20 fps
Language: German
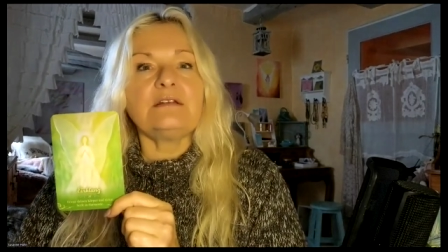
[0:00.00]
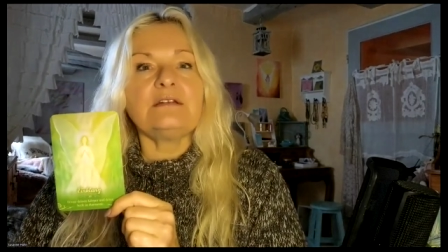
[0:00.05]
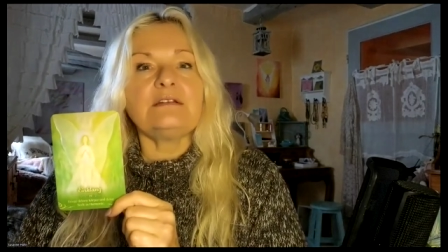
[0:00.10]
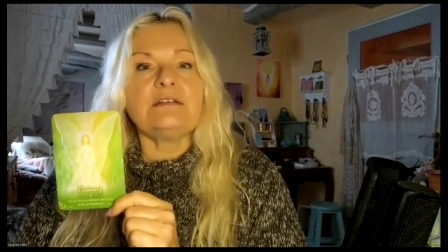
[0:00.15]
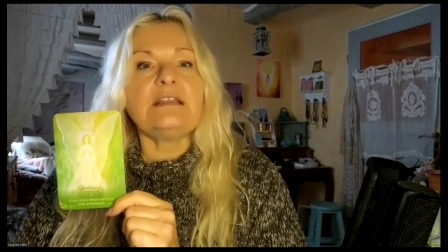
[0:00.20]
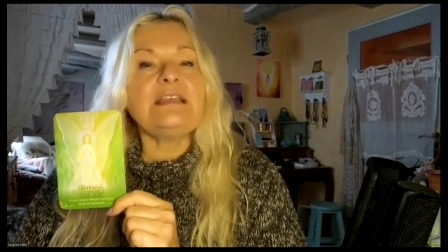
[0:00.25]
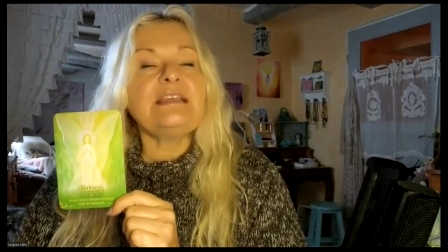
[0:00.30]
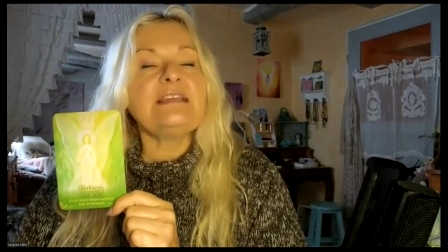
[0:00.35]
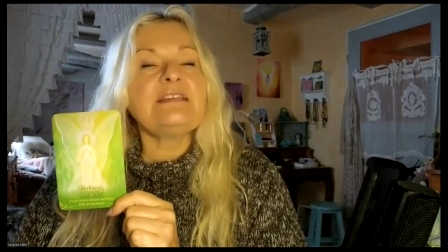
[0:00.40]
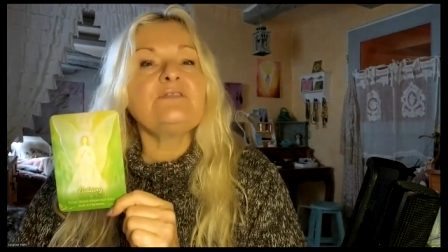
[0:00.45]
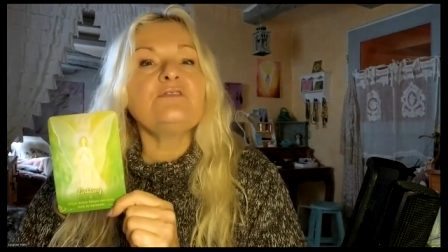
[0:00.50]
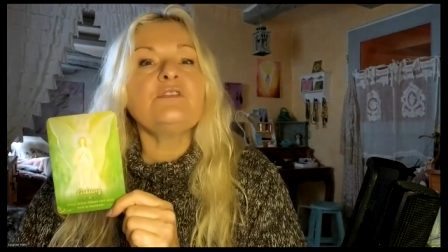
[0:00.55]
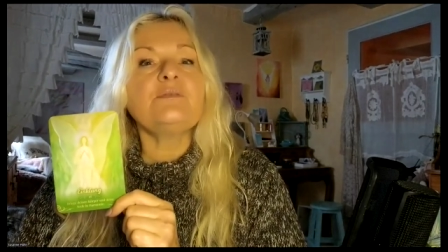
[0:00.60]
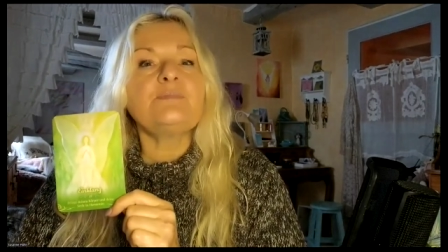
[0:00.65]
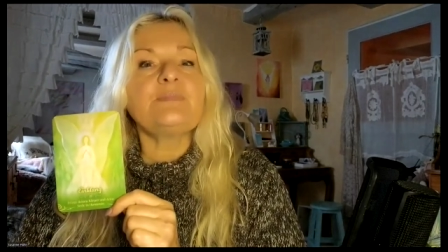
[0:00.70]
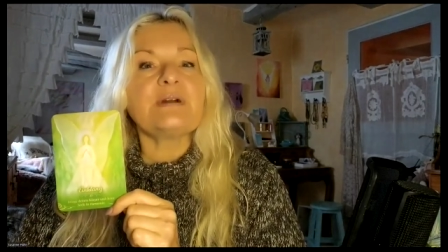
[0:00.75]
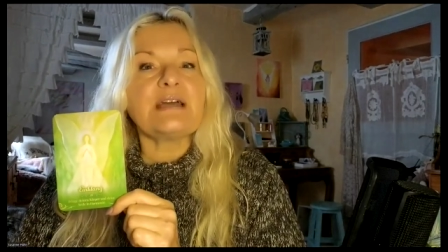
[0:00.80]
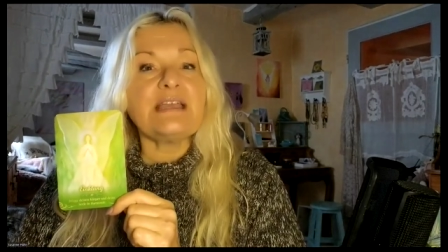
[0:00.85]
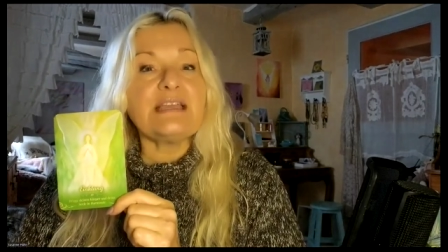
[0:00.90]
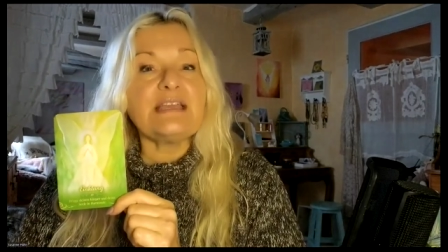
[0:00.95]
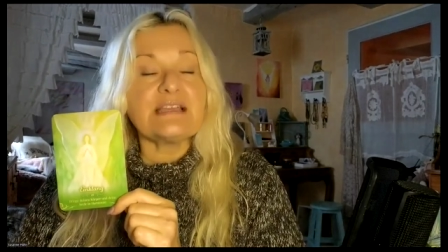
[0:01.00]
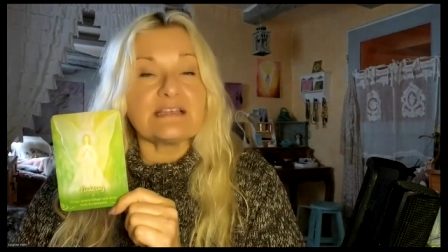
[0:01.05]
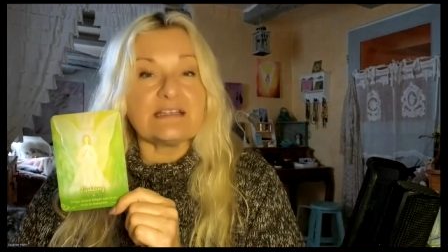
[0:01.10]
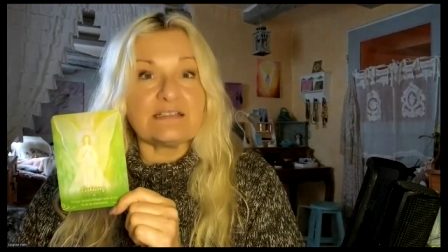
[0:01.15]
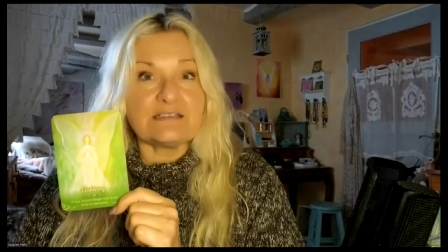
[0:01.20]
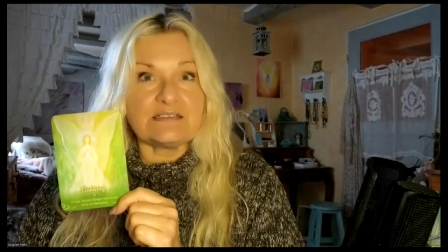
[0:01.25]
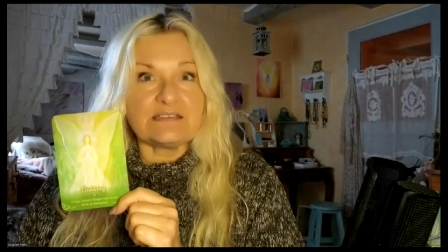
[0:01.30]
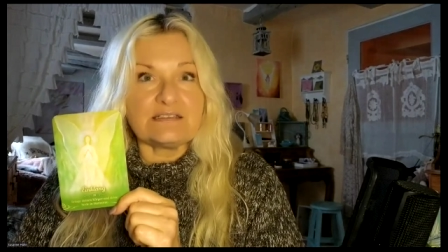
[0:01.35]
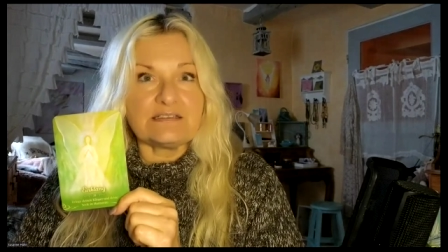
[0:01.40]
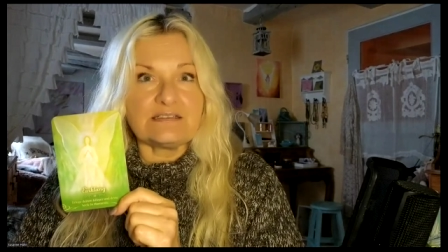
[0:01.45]
nicht nur
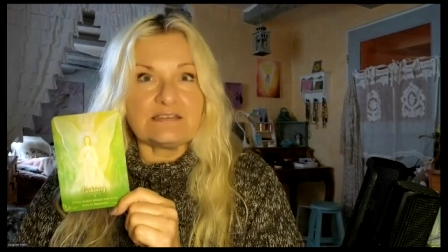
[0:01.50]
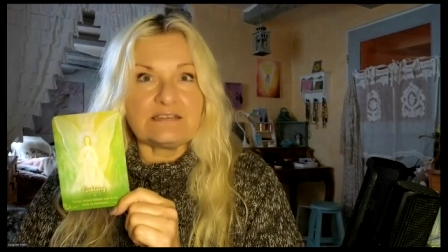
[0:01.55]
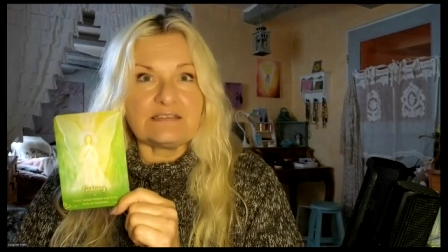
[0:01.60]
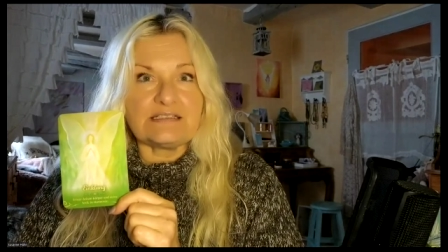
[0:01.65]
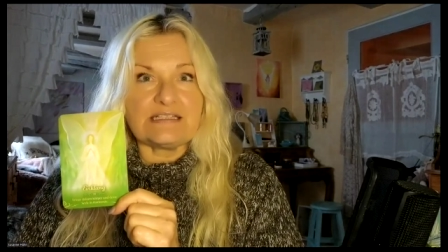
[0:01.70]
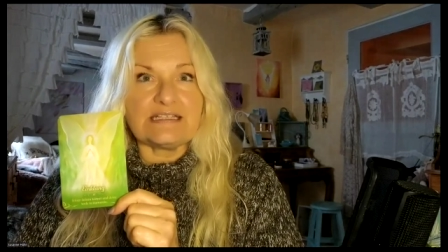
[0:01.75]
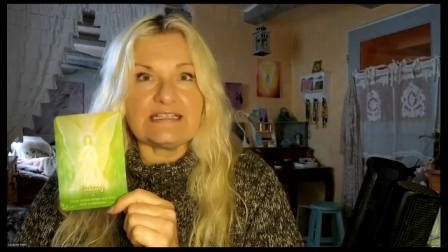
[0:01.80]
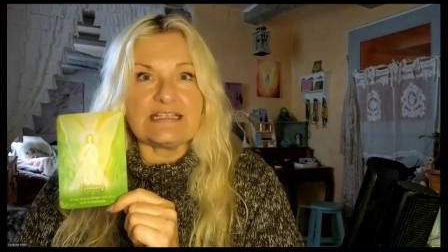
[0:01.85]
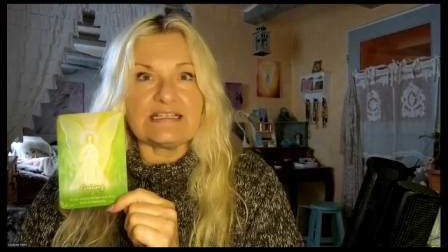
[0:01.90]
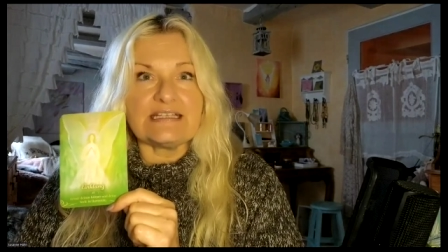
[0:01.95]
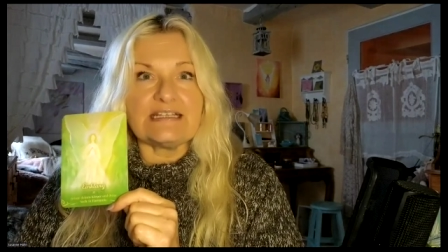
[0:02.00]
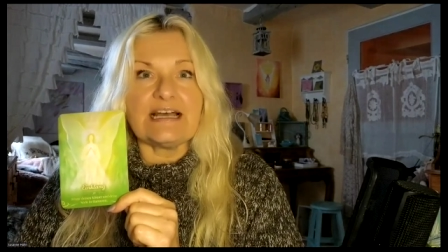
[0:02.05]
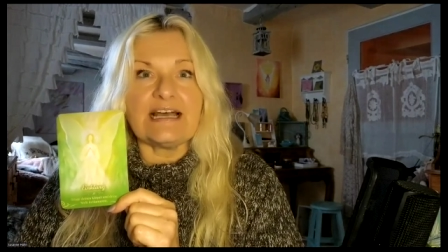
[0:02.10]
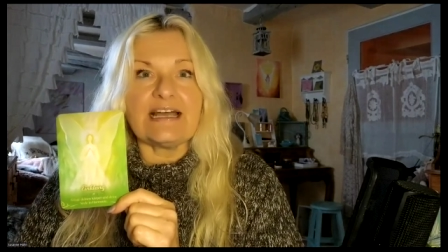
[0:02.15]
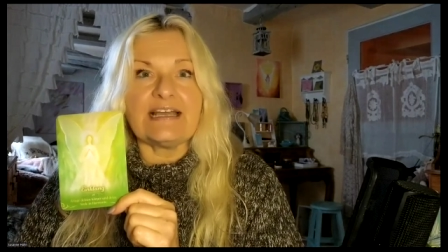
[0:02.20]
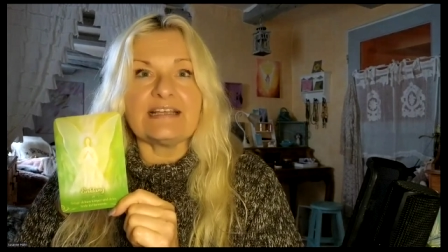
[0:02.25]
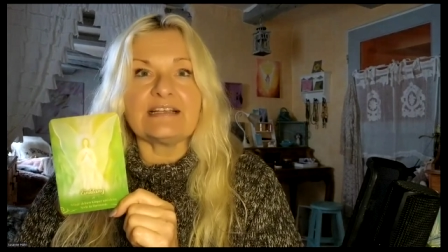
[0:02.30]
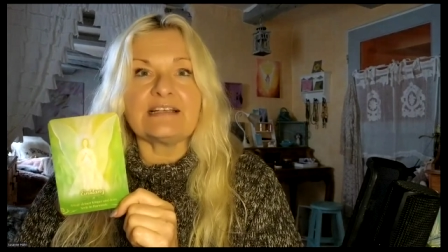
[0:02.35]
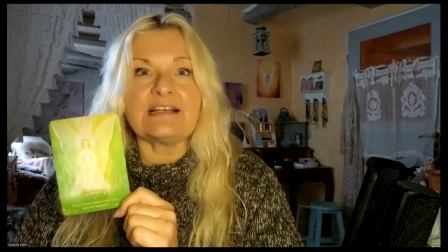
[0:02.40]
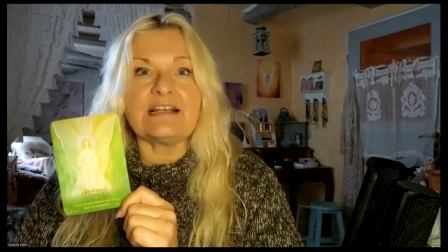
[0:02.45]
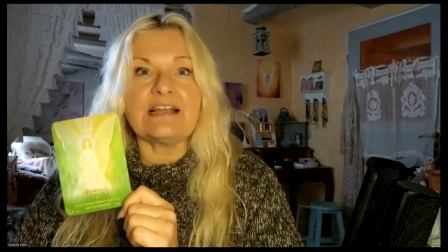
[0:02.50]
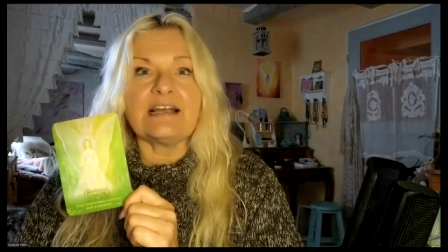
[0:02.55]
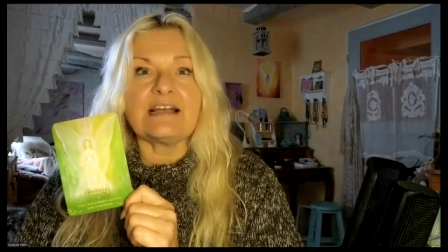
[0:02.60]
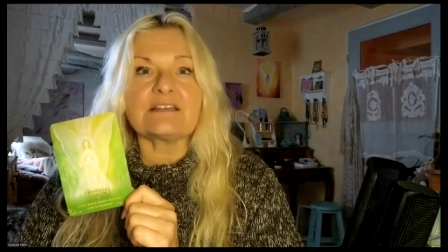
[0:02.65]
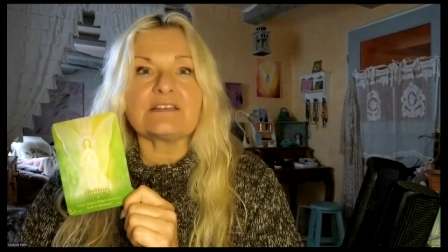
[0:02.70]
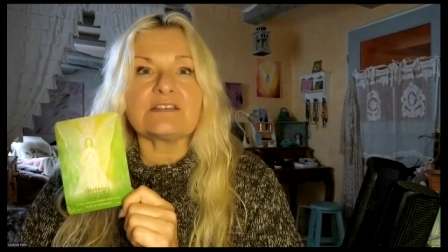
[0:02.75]
bringe dich in Einklang,